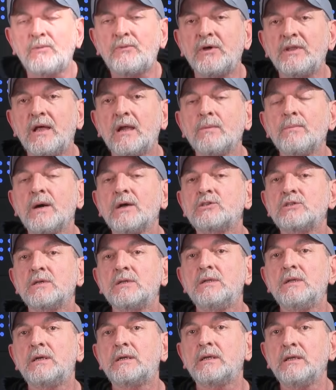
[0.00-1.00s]

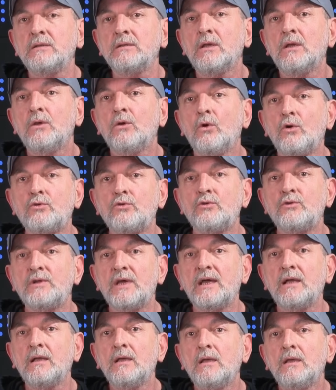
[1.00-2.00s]
Fenerbahçelilerin
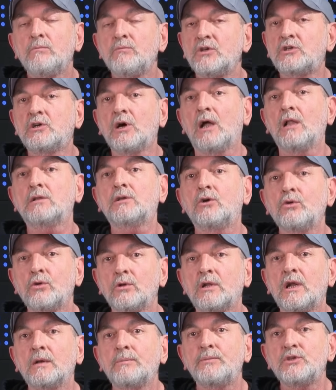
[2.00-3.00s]
önüne bir kalkar
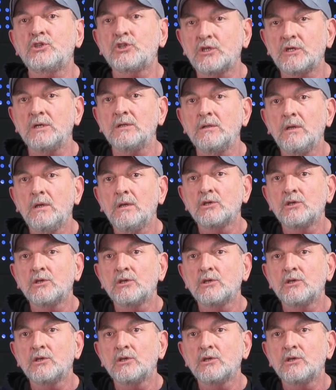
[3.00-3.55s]
olarak bir çıkın.